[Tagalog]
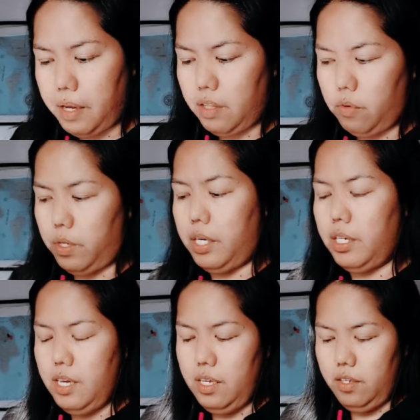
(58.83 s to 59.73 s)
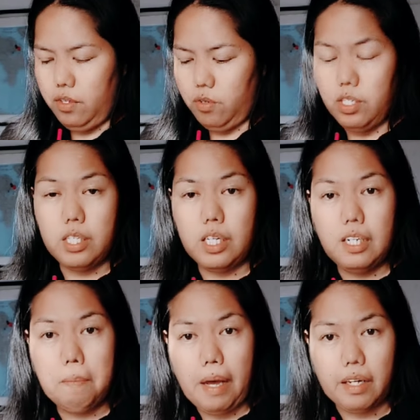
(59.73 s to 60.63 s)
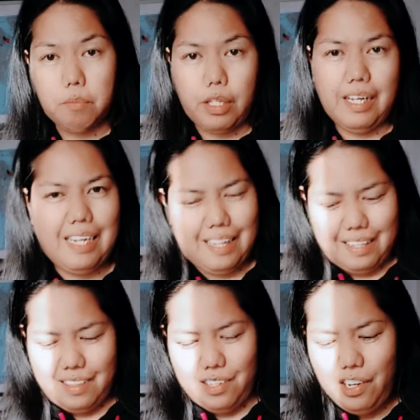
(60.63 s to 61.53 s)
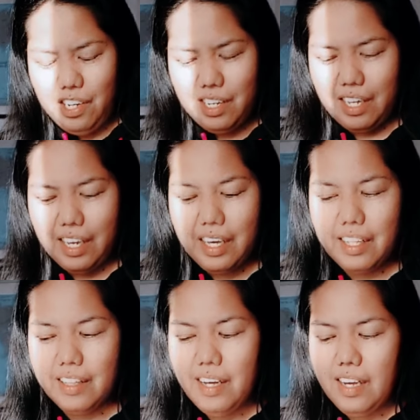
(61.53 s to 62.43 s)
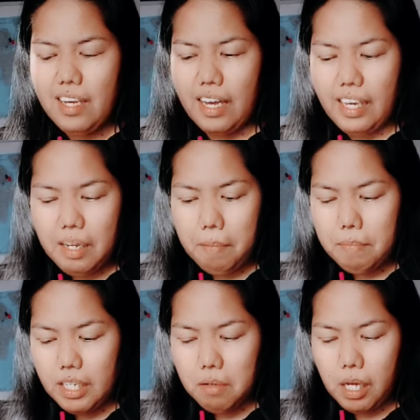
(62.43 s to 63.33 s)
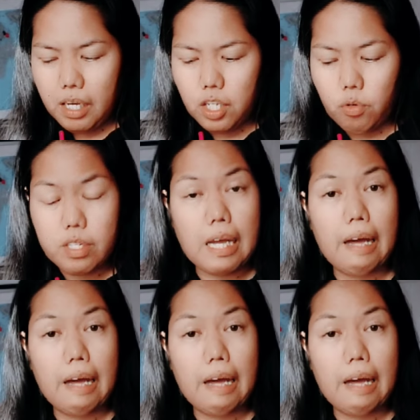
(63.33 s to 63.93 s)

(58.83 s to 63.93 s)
by the way sa sariling pocket po talaga natin to. And kaya napabili ng mga ganito kasi